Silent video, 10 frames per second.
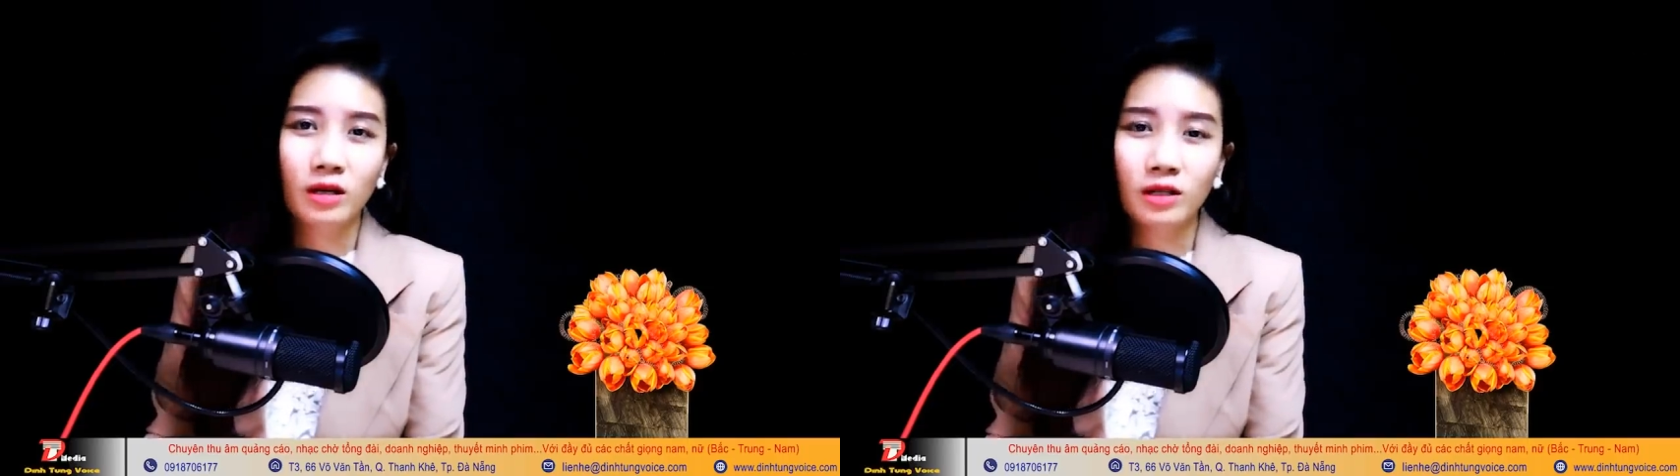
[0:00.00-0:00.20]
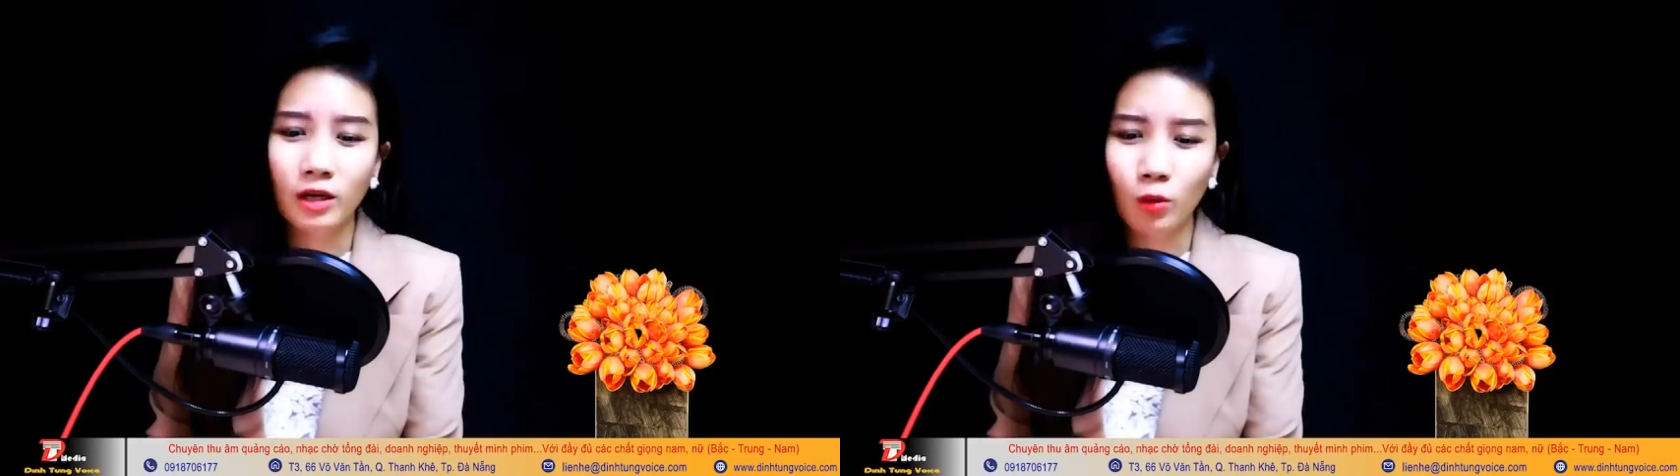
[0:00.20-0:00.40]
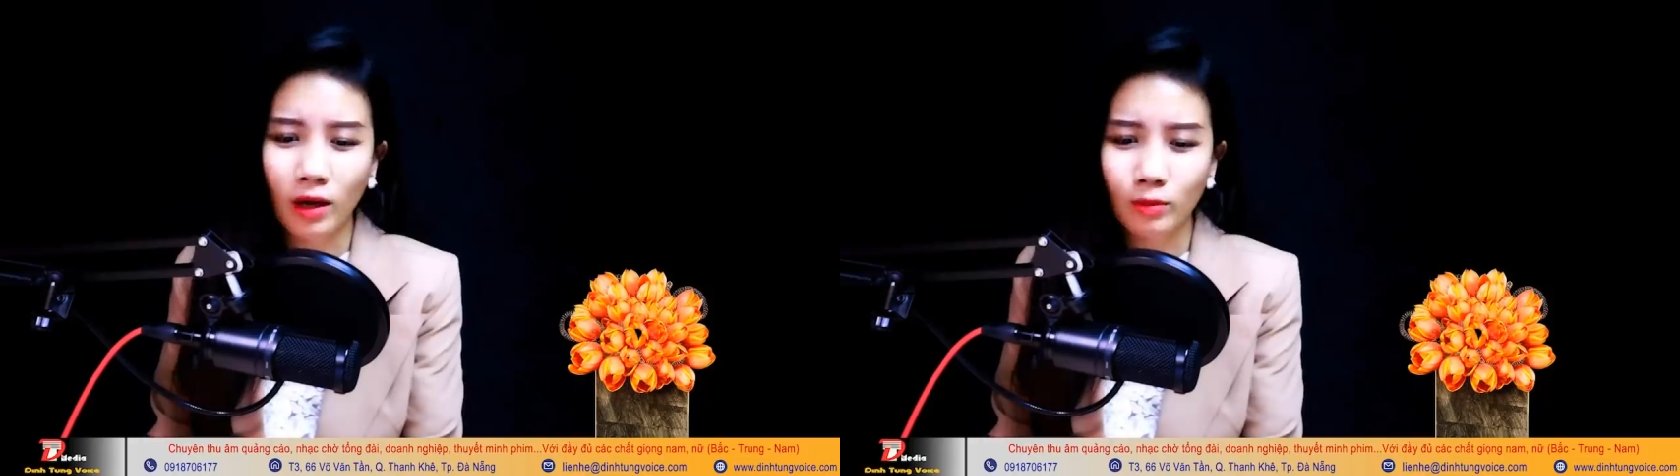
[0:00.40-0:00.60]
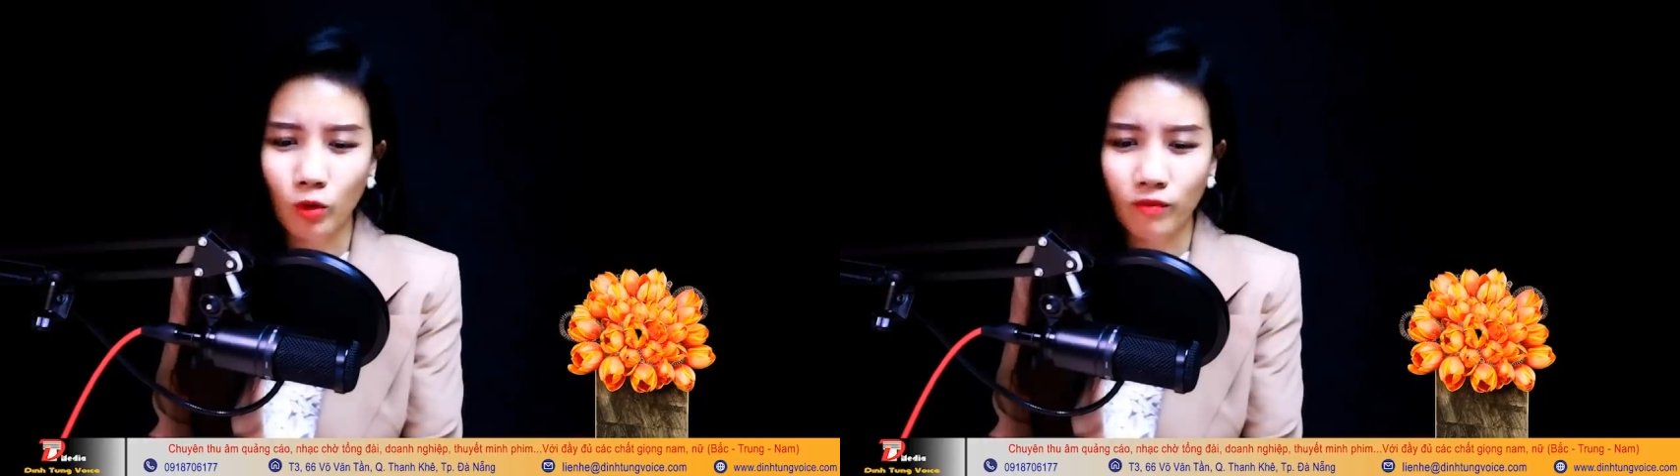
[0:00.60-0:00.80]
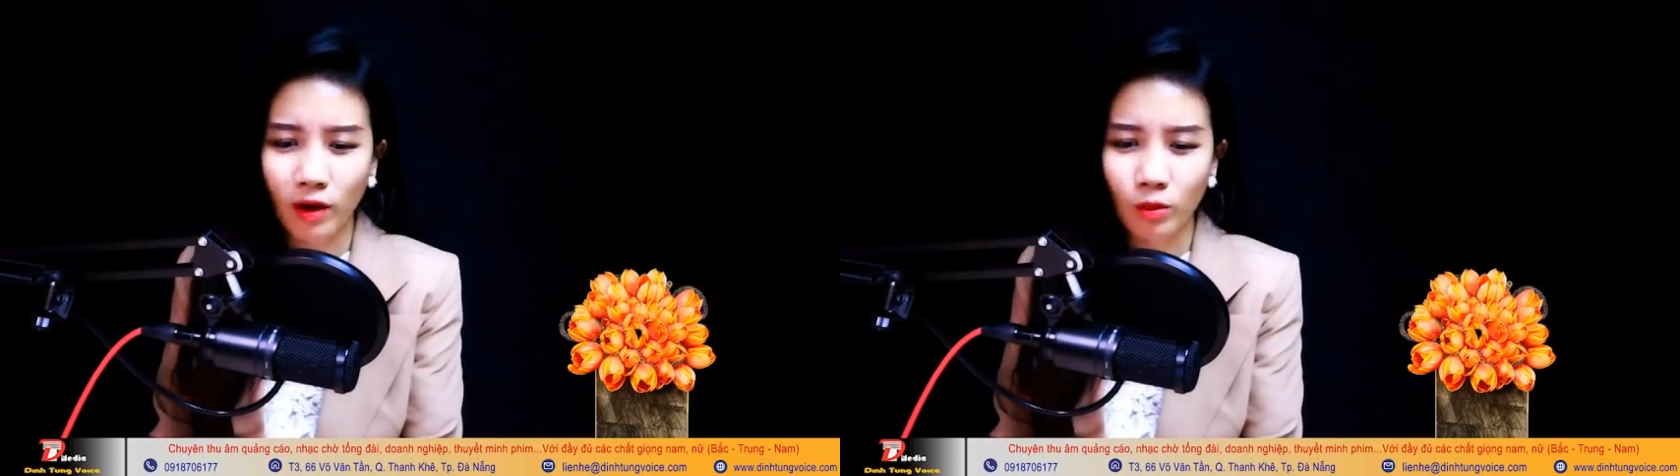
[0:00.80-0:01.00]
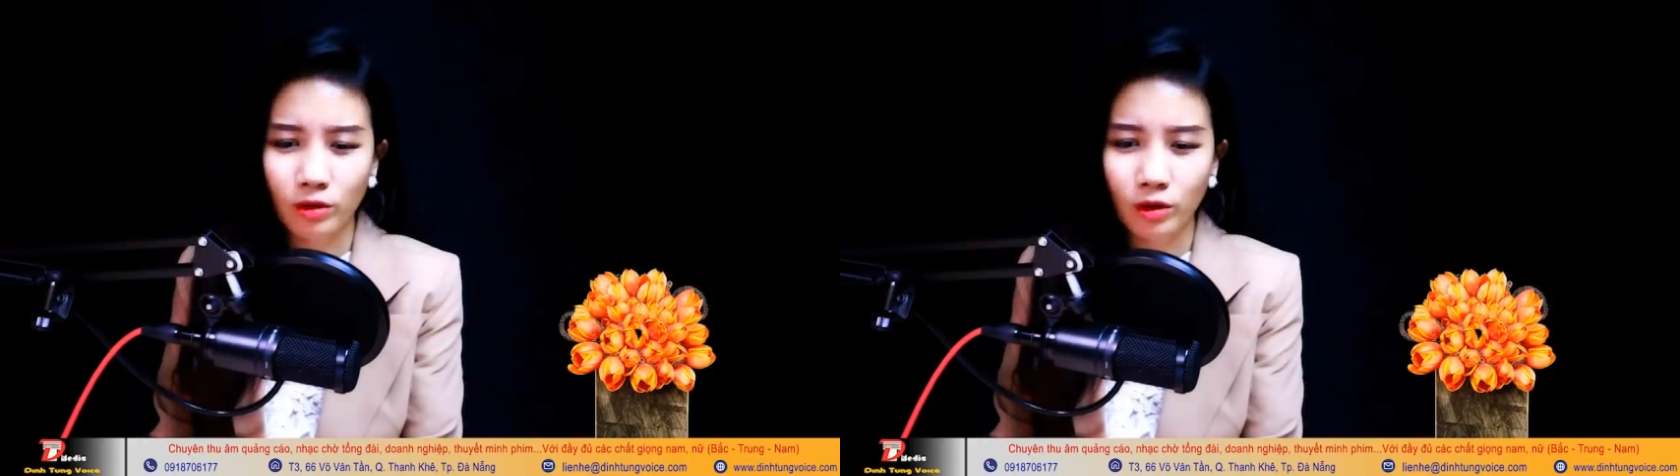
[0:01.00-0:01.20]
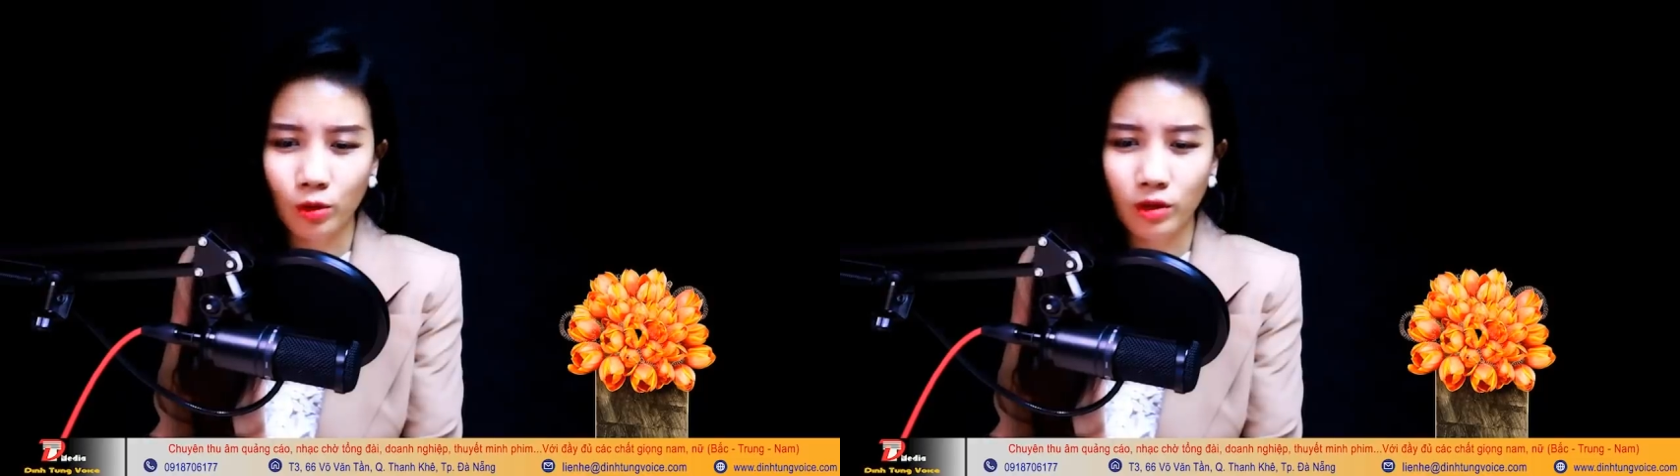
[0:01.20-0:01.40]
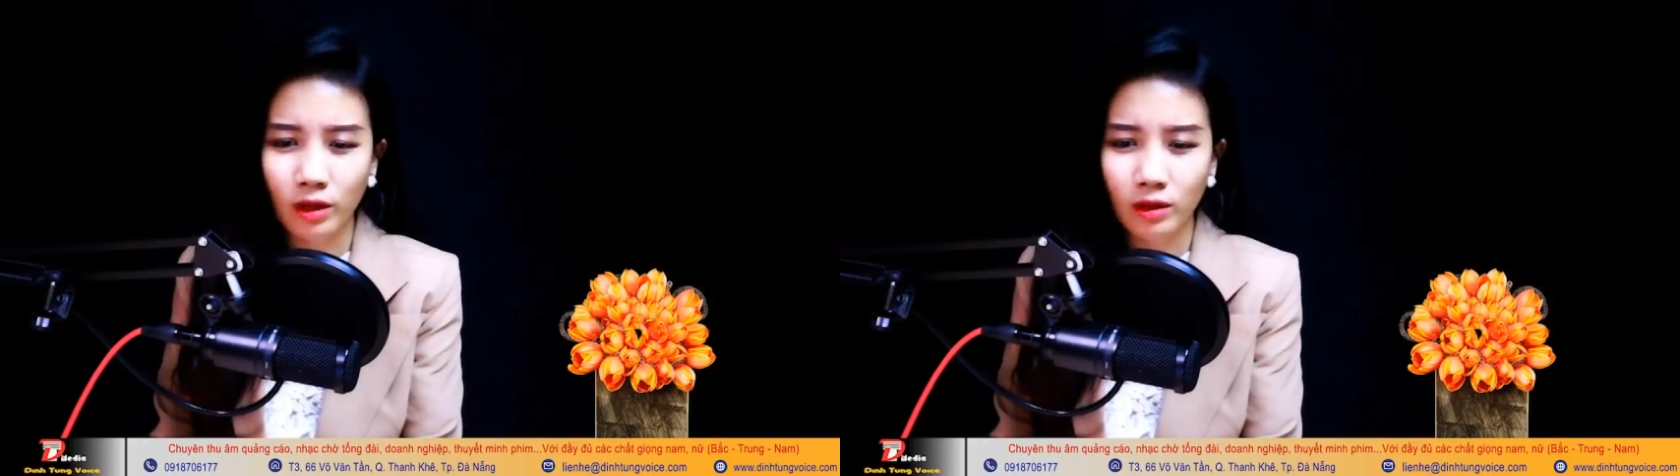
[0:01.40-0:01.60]
Nhìn quanh một vòng thì
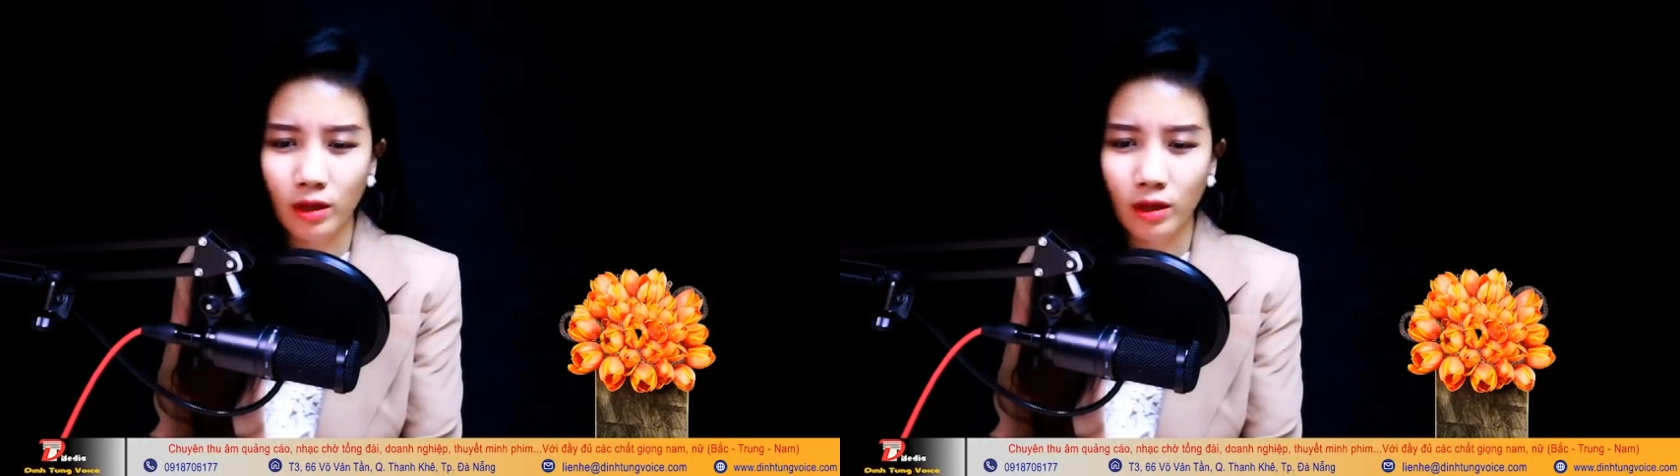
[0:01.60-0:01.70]
tôi nhìn